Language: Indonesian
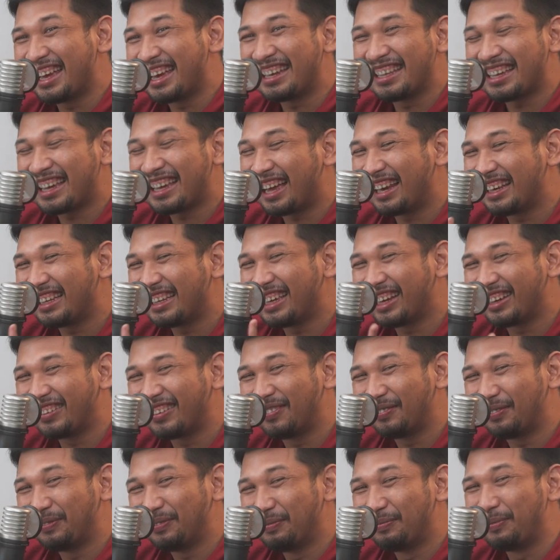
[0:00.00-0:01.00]
jadi
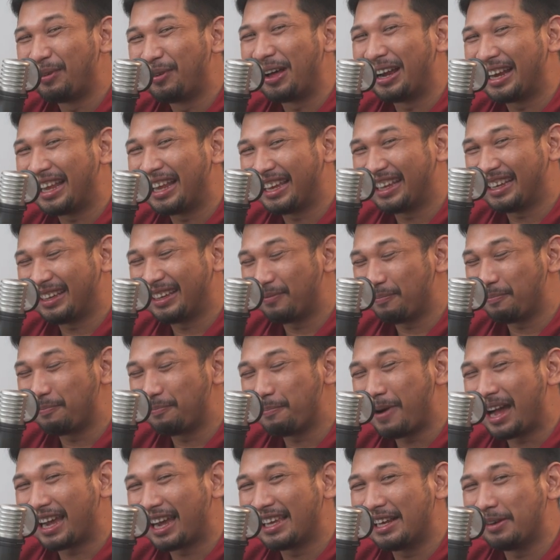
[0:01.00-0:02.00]
kalian boleh
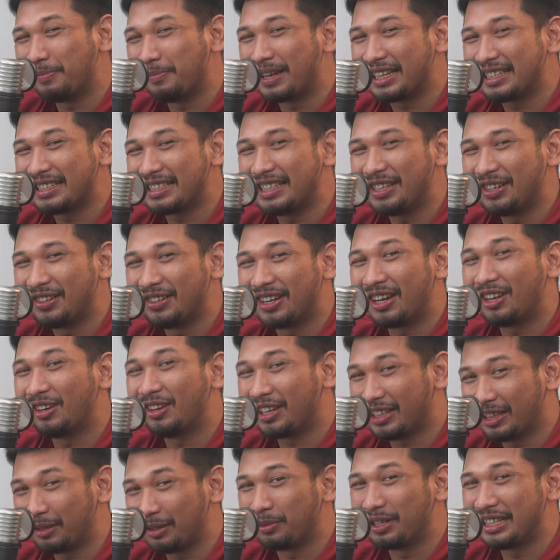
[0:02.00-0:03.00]
manggil Mas Tio
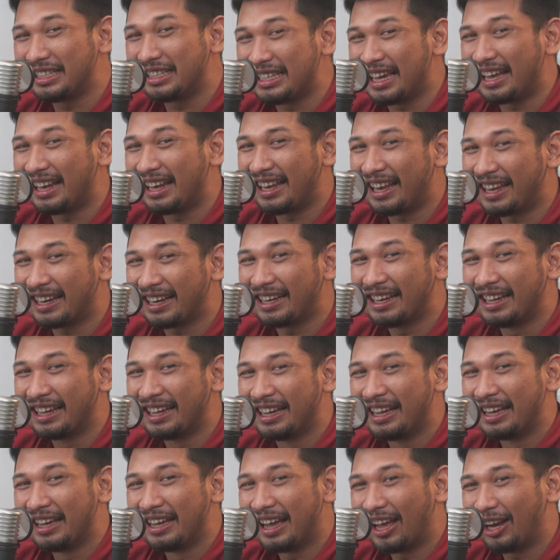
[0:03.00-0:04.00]
kalau ketemu di jalan
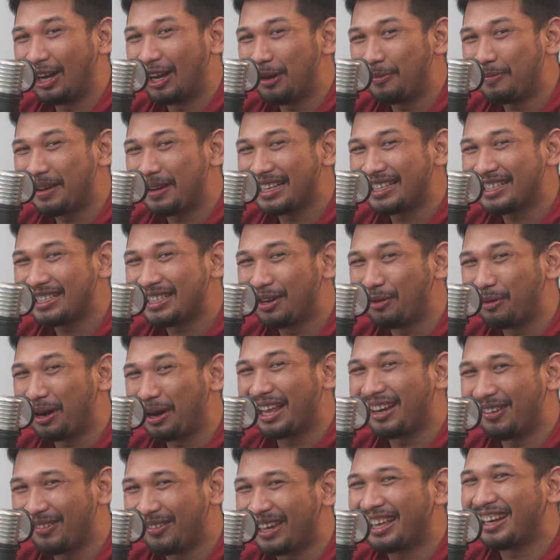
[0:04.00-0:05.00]
halo mas
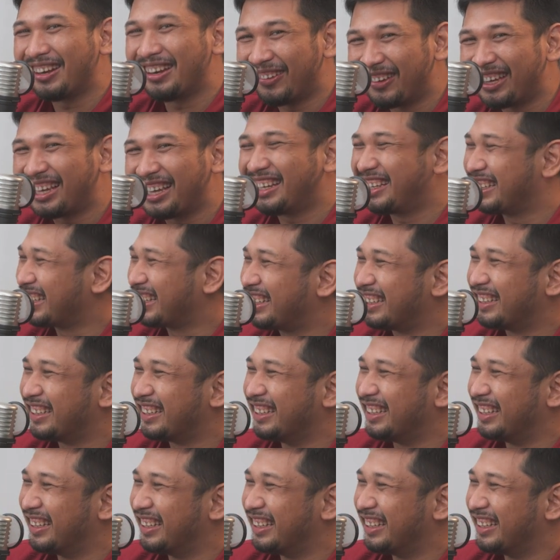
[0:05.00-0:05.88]
well well well gitu